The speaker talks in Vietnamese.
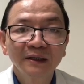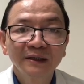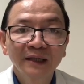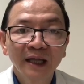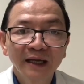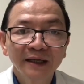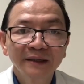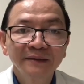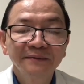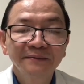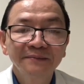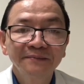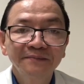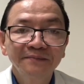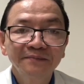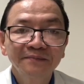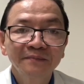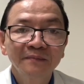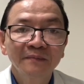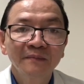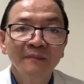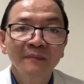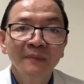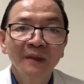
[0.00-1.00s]
cái test
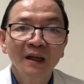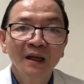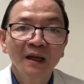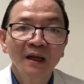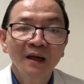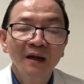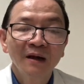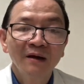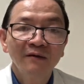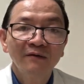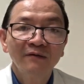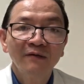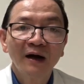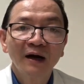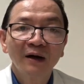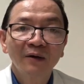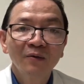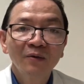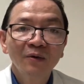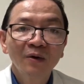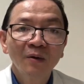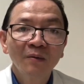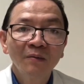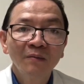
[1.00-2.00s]
và
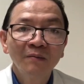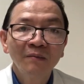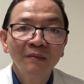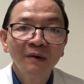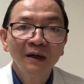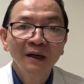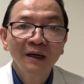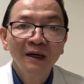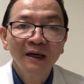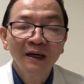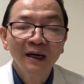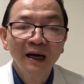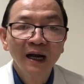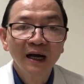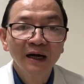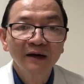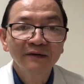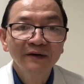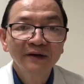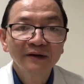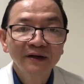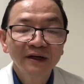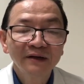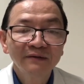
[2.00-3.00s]
cuối cùng là
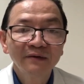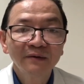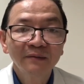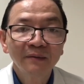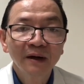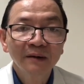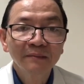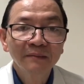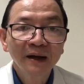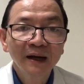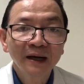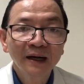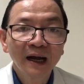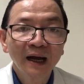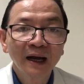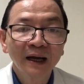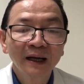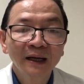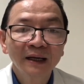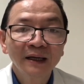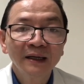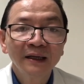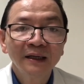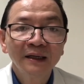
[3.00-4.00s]
khi khi viêm HB
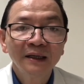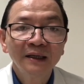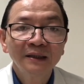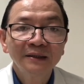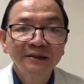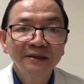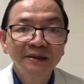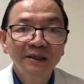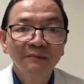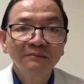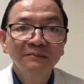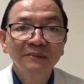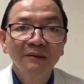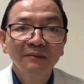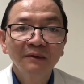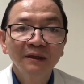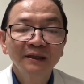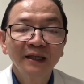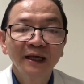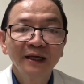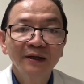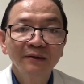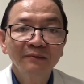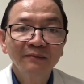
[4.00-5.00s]
này sống trong cơ
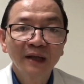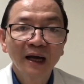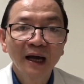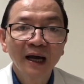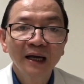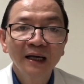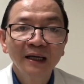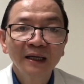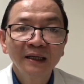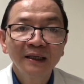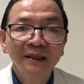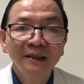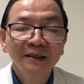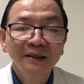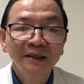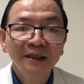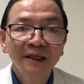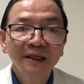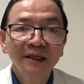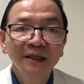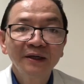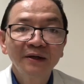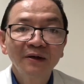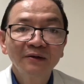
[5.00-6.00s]
thể chúng ta
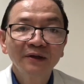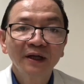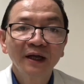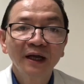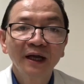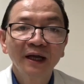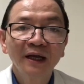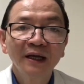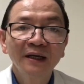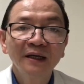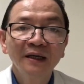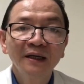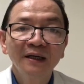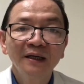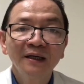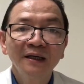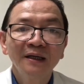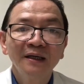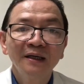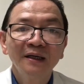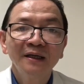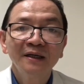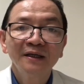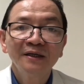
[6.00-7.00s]
thì có thể
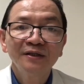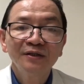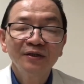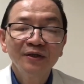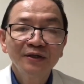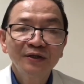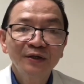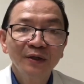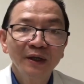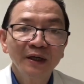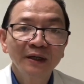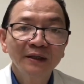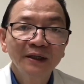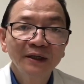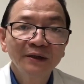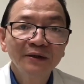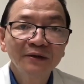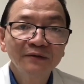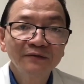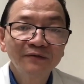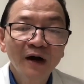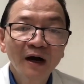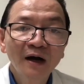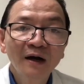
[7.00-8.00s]
di chuyển lên
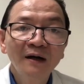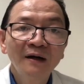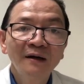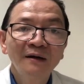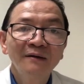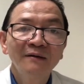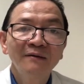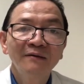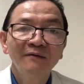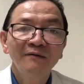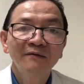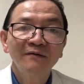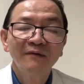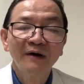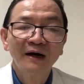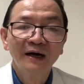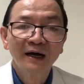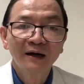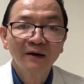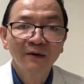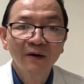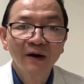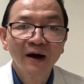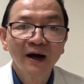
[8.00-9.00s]
đường phân và
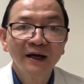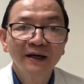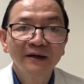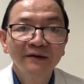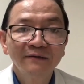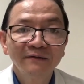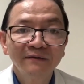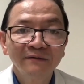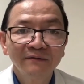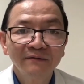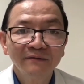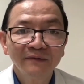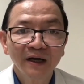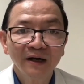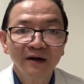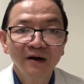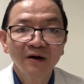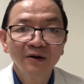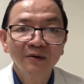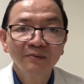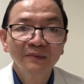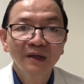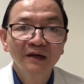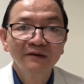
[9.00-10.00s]
ra ngoài nhờ
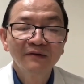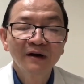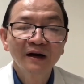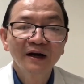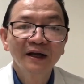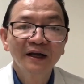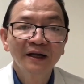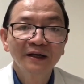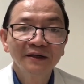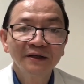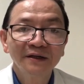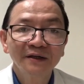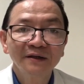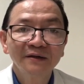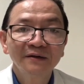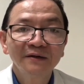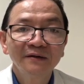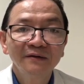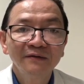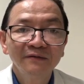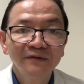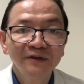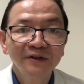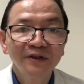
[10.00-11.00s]
đó chúng ta phát hiện được
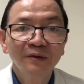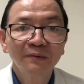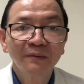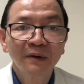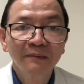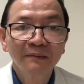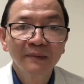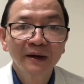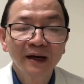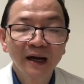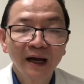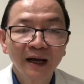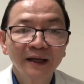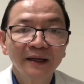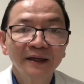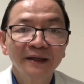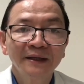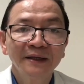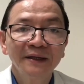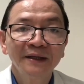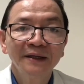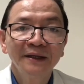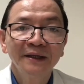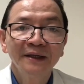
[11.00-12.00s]
vi trùng HB này
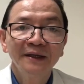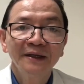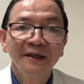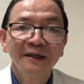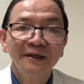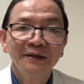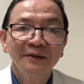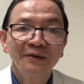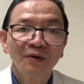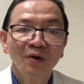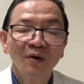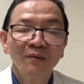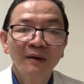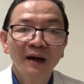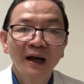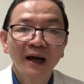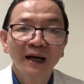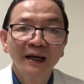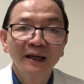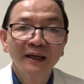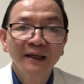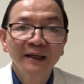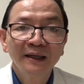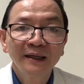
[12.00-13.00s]
tóm
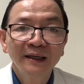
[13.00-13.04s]
lại